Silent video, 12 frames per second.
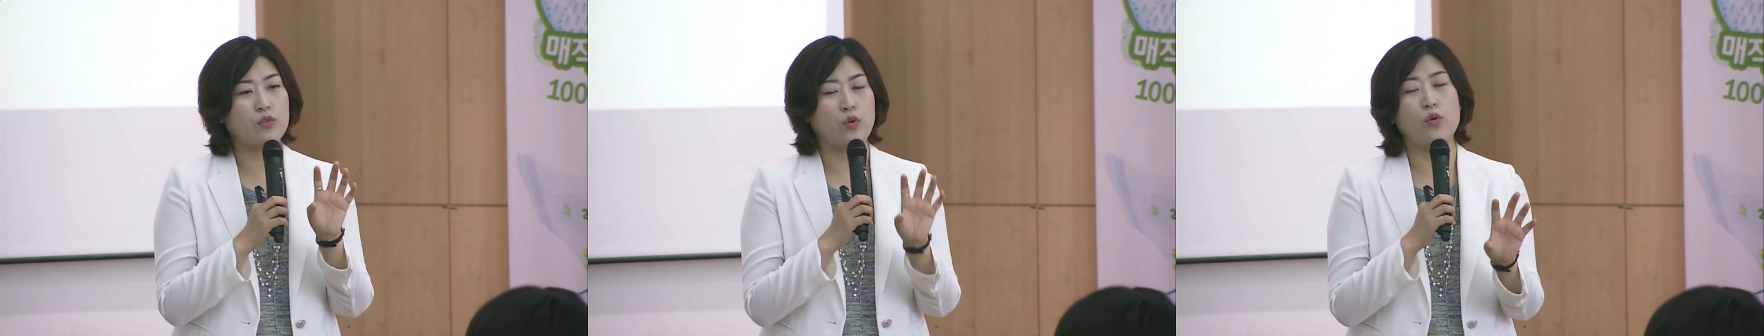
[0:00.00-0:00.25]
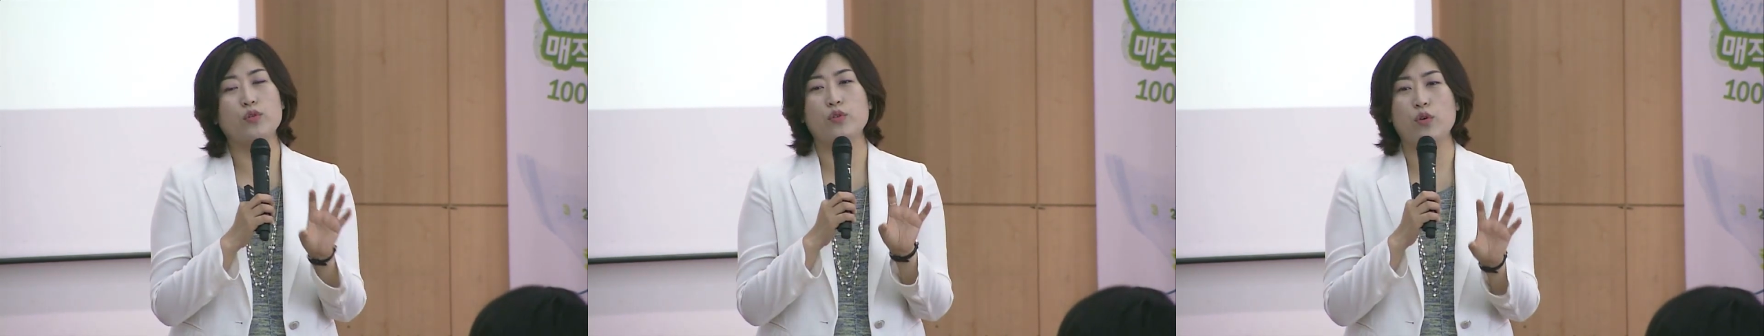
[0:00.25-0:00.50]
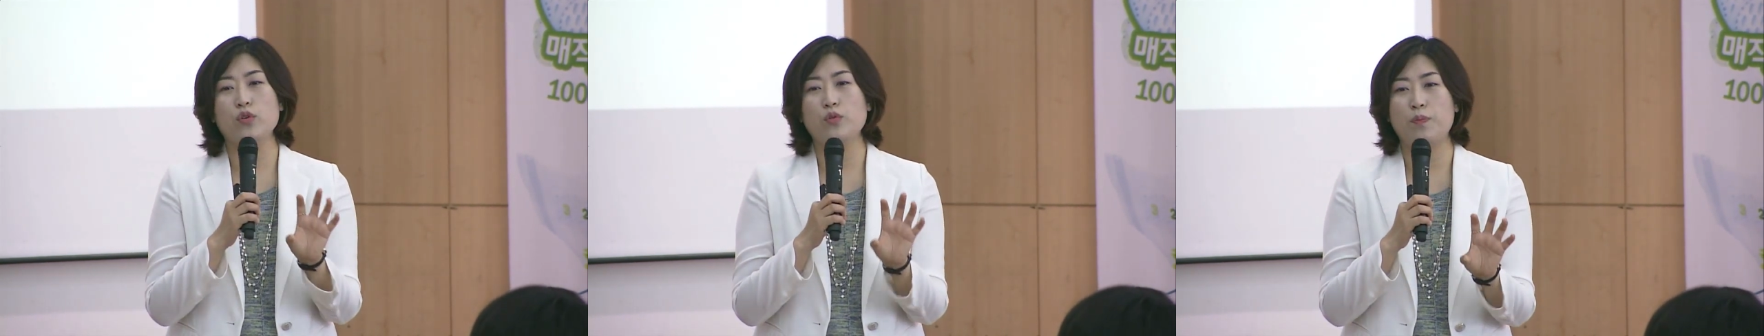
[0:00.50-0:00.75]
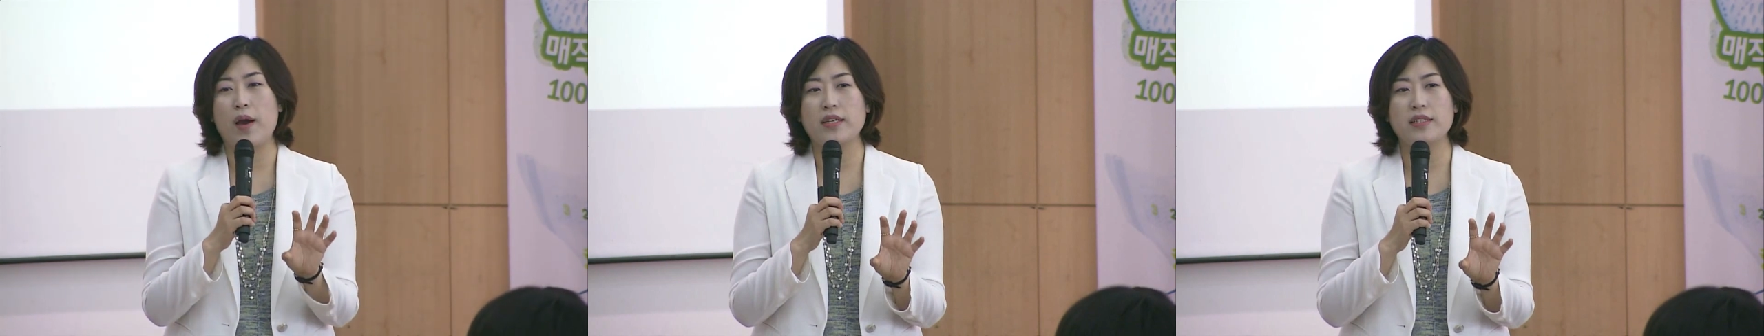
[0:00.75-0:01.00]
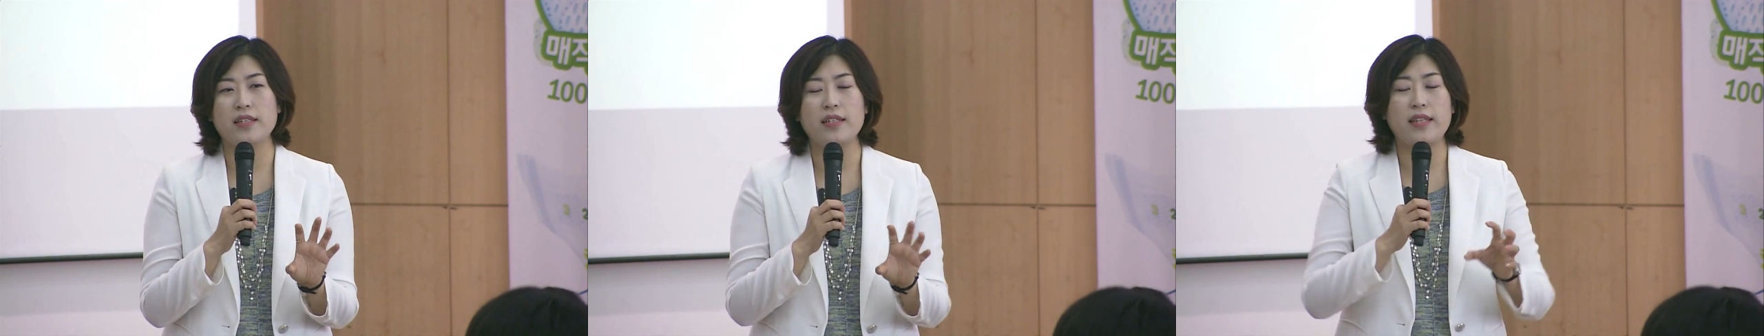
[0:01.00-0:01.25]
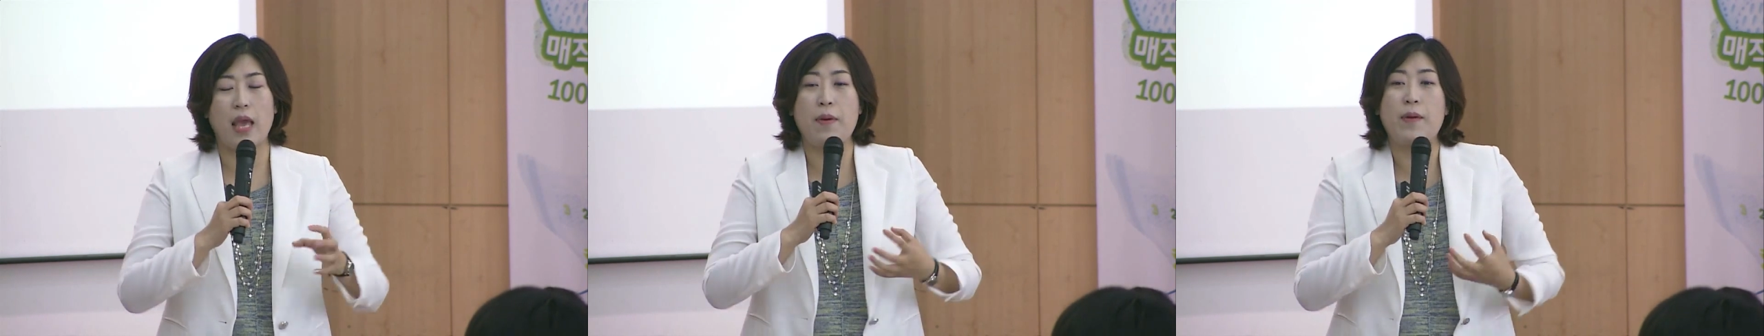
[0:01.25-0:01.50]
좋은 교육
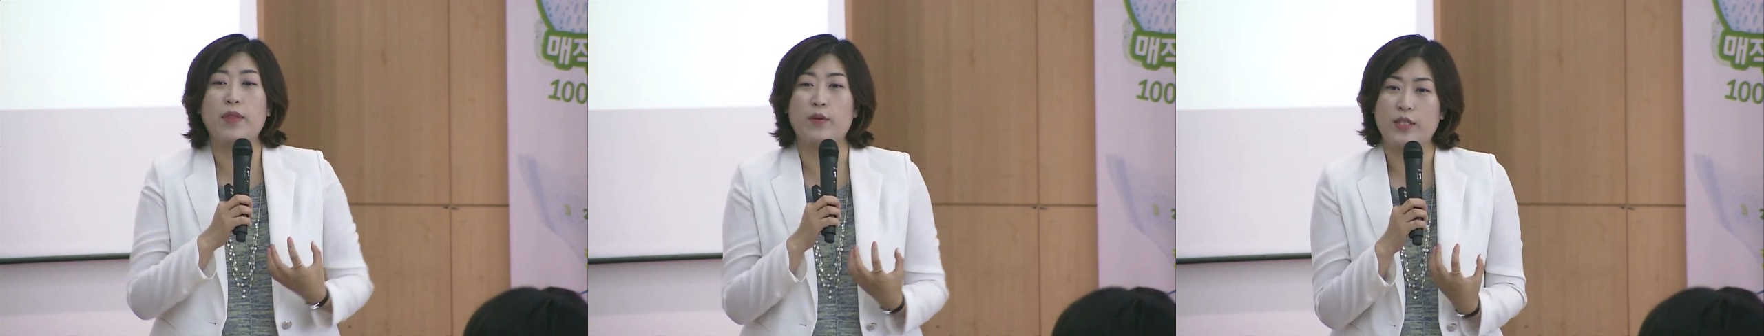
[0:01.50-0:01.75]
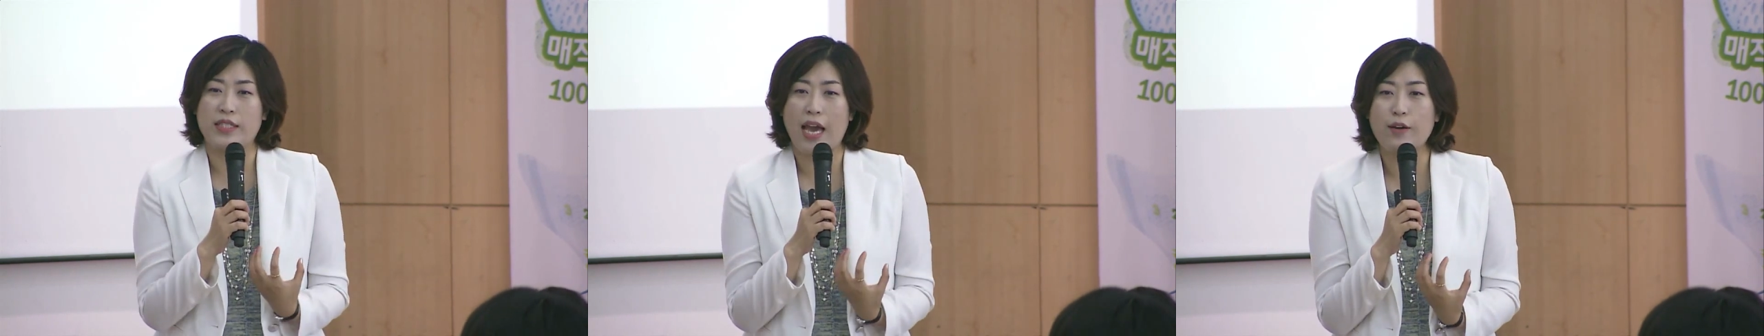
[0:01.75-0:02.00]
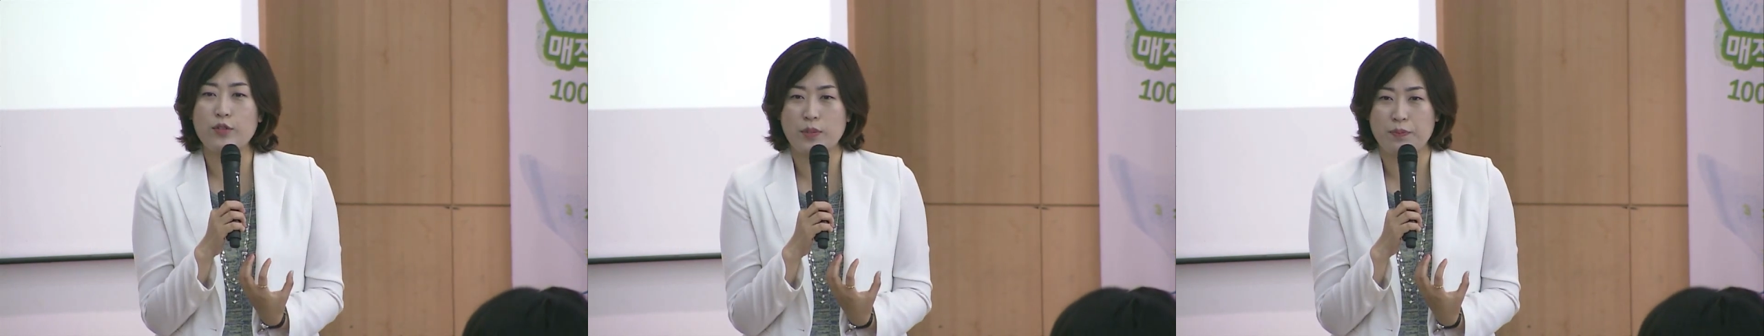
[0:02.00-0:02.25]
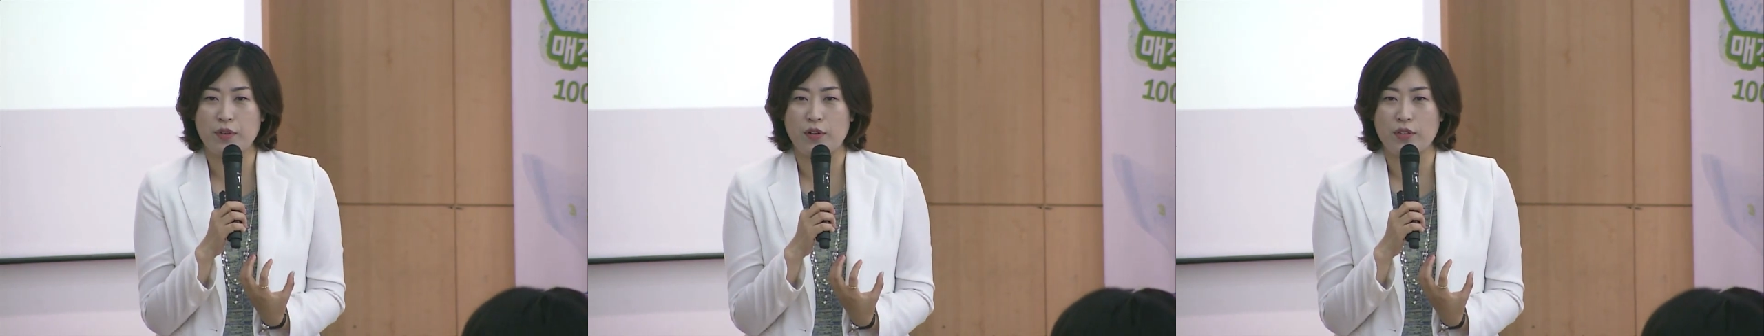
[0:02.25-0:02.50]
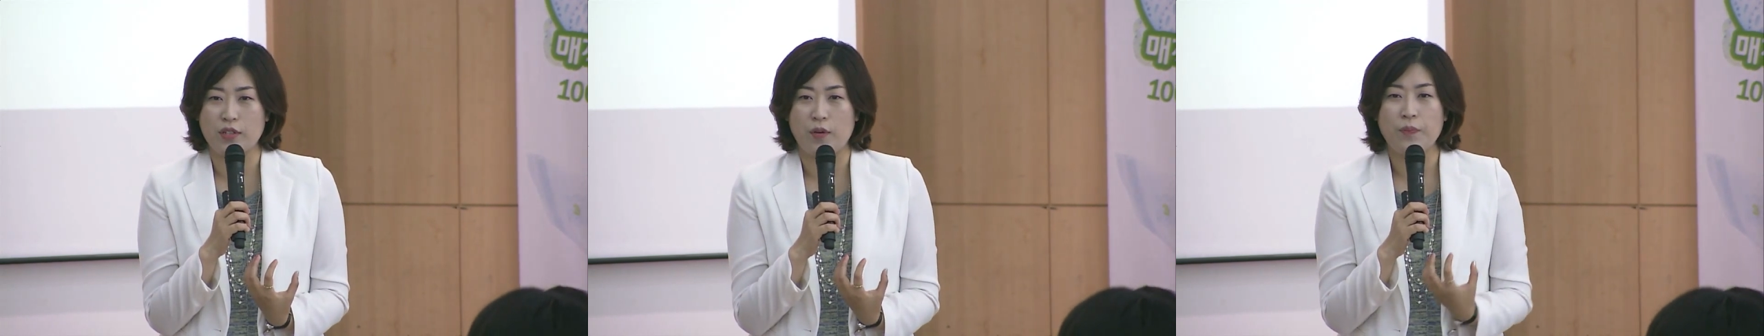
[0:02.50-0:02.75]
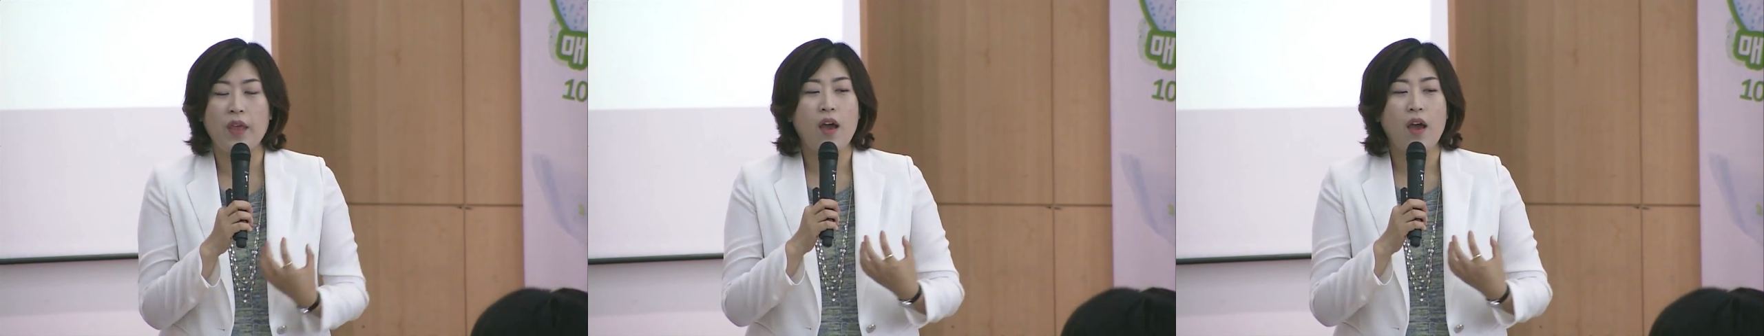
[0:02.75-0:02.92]
방식을 내 맘대로 이제 하고 싶은 거죠.